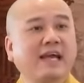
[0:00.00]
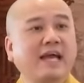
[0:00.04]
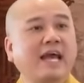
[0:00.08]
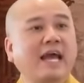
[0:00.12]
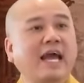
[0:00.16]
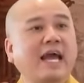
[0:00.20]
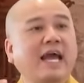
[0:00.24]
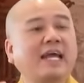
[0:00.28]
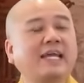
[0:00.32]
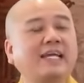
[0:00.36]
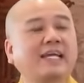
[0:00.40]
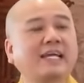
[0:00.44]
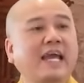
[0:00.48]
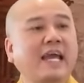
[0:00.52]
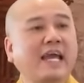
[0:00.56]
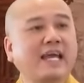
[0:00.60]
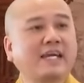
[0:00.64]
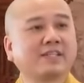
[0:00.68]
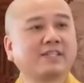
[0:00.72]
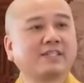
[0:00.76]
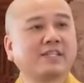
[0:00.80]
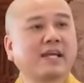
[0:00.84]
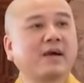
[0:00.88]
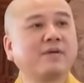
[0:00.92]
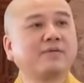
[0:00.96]

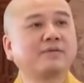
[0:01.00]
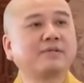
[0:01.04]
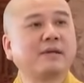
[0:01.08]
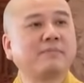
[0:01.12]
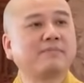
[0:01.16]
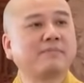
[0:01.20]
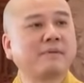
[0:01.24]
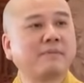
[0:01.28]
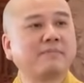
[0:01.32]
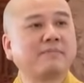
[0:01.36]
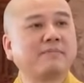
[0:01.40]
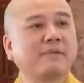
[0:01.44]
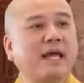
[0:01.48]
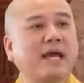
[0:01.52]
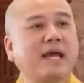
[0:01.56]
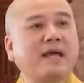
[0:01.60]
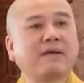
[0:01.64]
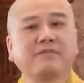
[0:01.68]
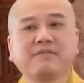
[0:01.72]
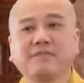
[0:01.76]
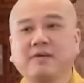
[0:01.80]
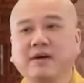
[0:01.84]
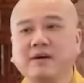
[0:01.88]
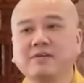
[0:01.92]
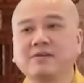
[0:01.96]
2.600 năm
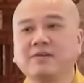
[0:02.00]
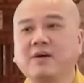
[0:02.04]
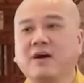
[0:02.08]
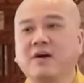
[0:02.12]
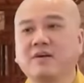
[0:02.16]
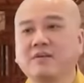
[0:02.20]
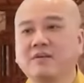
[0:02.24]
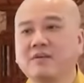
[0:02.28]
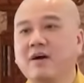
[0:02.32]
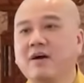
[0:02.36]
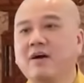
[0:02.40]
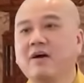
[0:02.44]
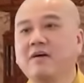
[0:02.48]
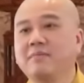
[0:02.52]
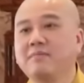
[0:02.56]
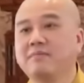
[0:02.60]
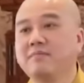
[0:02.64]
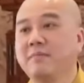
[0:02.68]
nay vẫn còn đó